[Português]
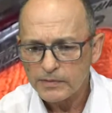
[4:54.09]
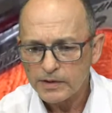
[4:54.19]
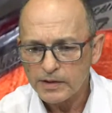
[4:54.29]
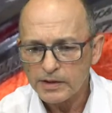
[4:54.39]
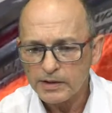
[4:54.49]

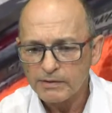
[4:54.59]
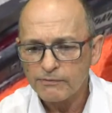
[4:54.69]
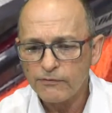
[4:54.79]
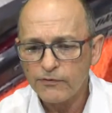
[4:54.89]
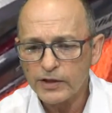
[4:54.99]
e
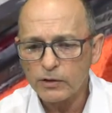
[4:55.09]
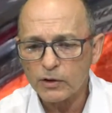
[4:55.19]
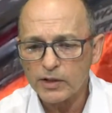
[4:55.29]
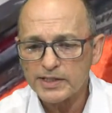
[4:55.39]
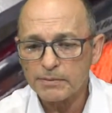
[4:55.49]

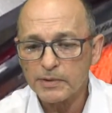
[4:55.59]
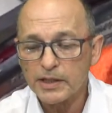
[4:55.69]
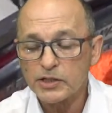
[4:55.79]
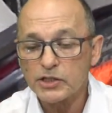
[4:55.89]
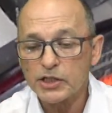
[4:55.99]

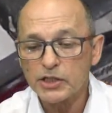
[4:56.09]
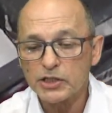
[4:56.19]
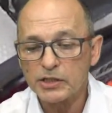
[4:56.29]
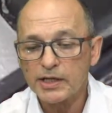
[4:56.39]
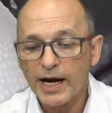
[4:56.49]
vigorosamente a
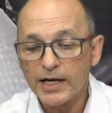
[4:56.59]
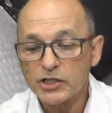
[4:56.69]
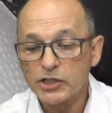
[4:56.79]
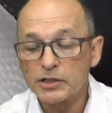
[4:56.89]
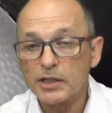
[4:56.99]
gente
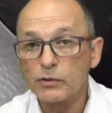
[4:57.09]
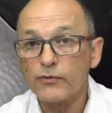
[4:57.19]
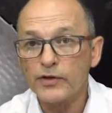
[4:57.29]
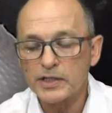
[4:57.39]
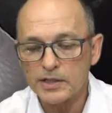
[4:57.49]
agita no
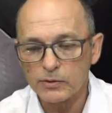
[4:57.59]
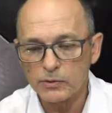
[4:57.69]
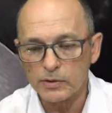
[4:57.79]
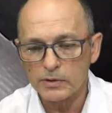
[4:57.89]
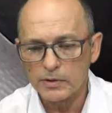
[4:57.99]
fixador.